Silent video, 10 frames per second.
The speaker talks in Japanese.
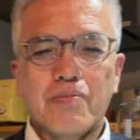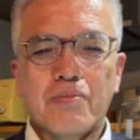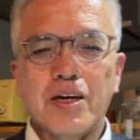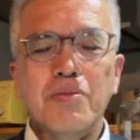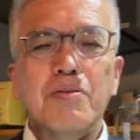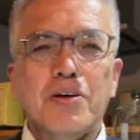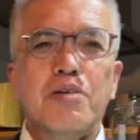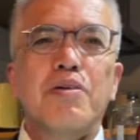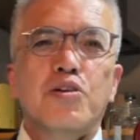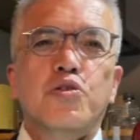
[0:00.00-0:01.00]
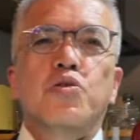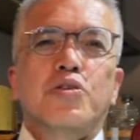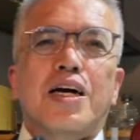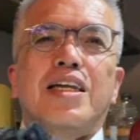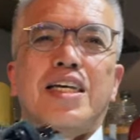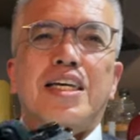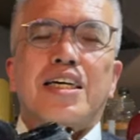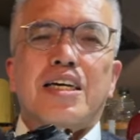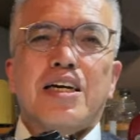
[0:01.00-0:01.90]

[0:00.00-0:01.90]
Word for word: まあ、今今の状態に